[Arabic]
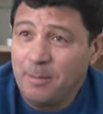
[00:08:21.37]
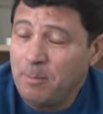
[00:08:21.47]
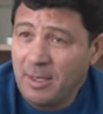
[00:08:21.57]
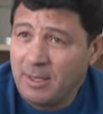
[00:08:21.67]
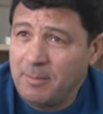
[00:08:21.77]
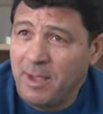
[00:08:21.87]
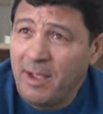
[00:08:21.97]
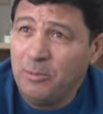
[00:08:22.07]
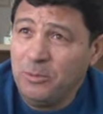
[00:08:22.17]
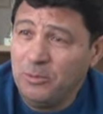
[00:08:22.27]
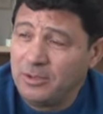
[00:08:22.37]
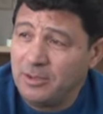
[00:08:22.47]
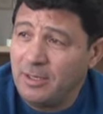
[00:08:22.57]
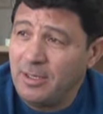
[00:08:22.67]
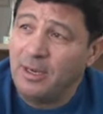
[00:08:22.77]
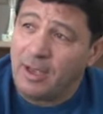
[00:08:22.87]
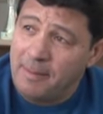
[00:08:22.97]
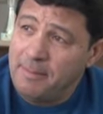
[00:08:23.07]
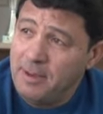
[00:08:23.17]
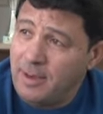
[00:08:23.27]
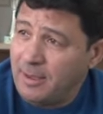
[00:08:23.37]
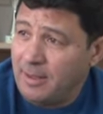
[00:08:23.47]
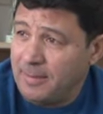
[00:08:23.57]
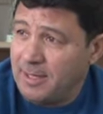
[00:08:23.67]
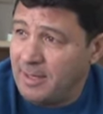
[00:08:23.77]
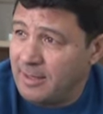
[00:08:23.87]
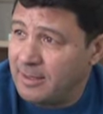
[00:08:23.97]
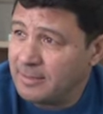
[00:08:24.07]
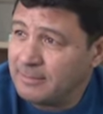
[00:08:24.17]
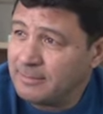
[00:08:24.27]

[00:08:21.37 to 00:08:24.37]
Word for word: ما عاونوش اللي قبلي اكثر من ذلك